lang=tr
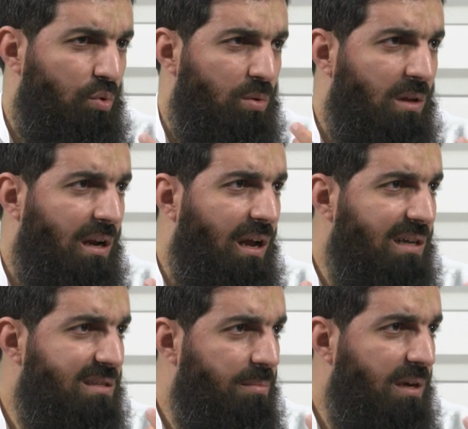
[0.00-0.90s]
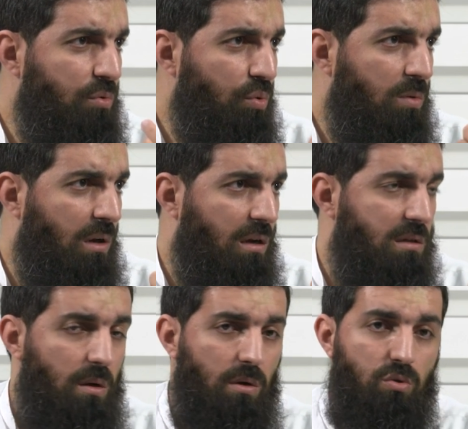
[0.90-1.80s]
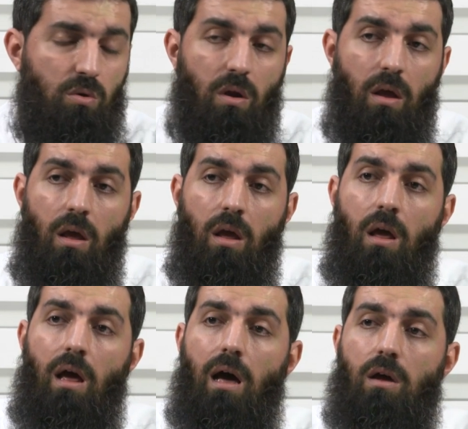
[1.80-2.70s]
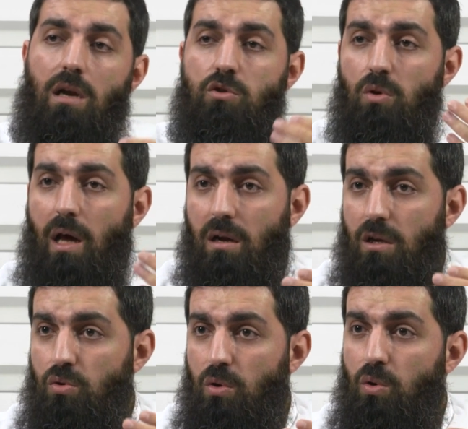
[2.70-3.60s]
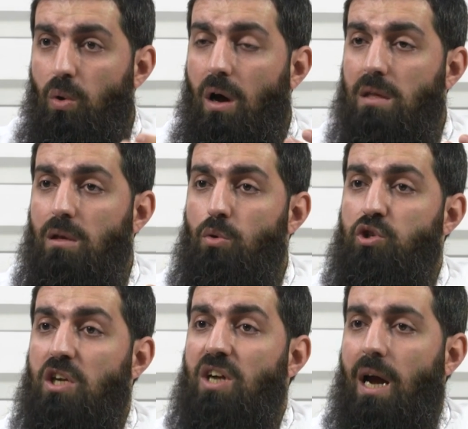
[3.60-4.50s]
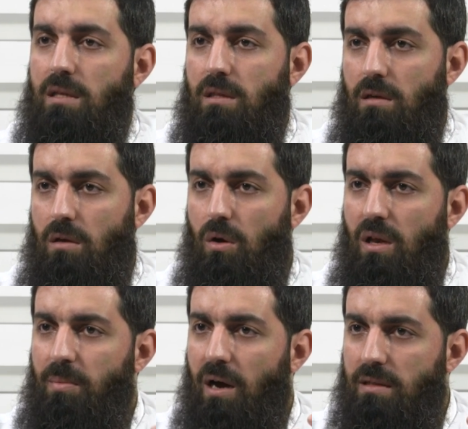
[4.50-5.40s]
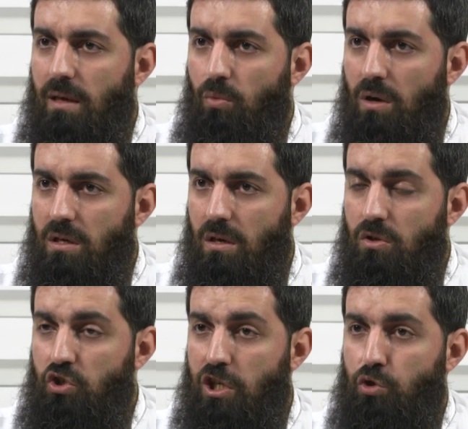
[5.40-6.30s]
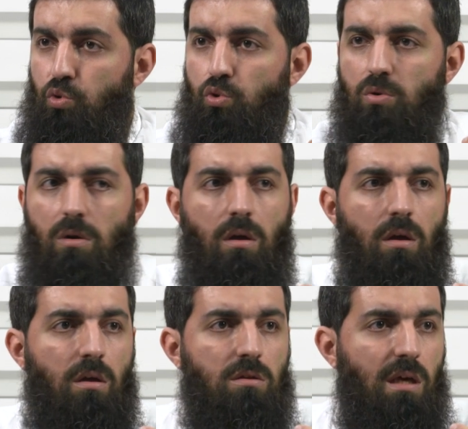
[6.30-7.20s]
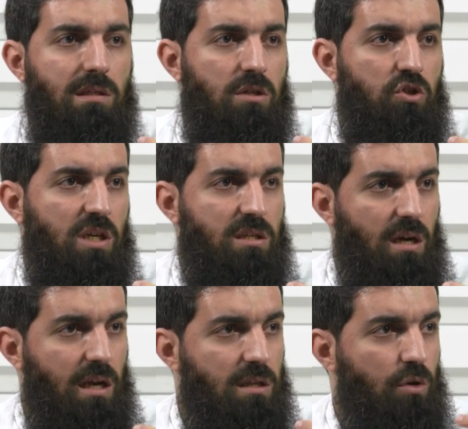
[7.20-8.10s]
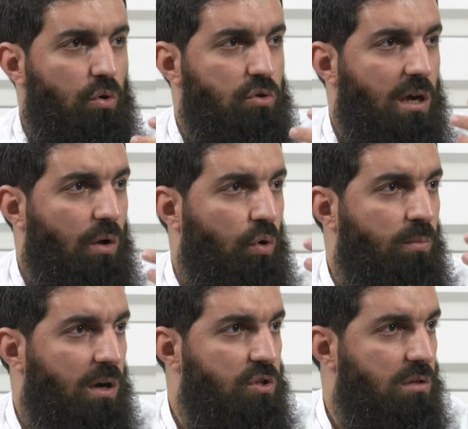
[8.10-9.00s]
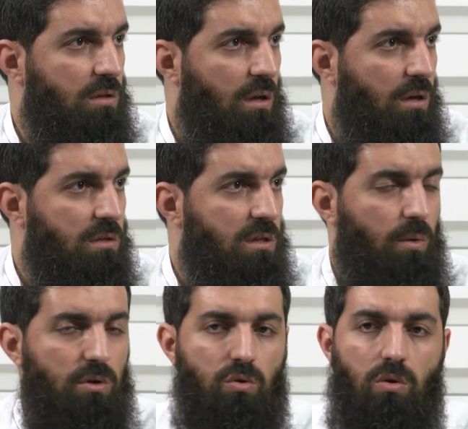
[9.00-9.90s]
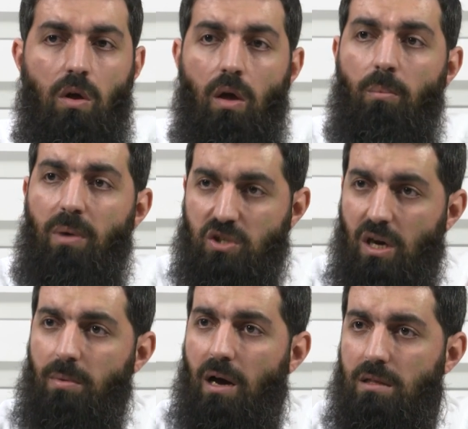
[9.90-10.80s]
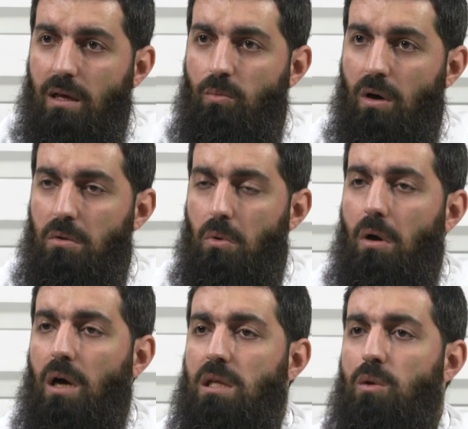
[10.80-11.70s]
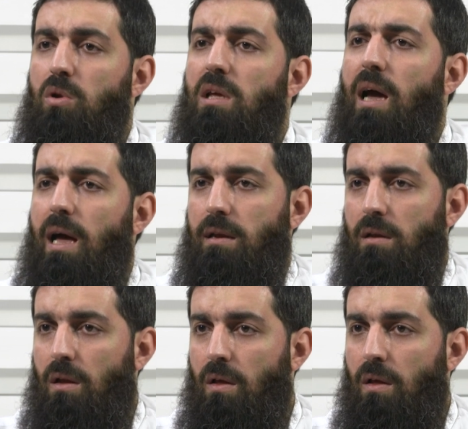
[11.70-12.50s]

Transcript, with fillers: duygularıyla, asabiyet duygularıyla savaşıyor. Er-raculu yuqatilu şecaaten. Öyle bir adam var ki cesur densin, cesaretini ortaya koymak için savaşıyor. Başka bir adam var yuqatilu riyaen.